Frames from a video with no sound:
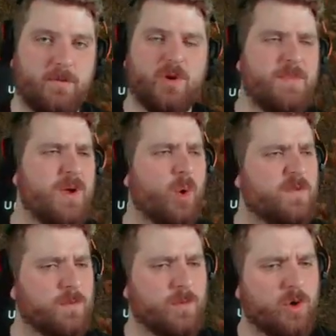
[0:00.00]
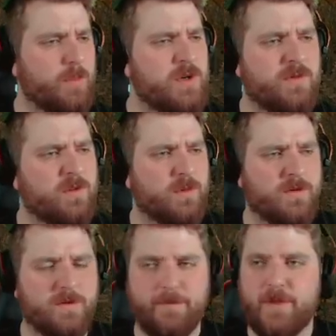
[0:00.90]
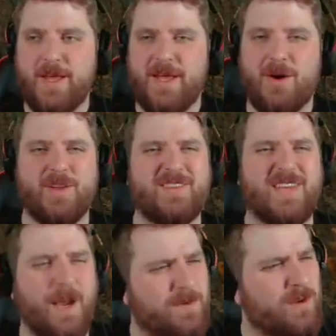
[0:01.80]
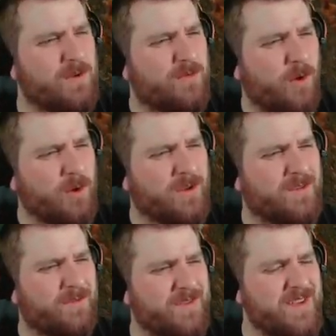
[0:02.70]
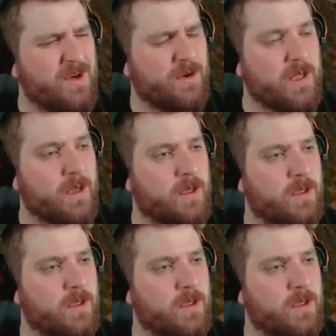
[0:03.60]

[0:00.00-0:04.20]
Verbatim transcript: Oder mehr Rüstung bekommen. Irgendwie sowas. Und das gab es doch in Fallout 4? Nee.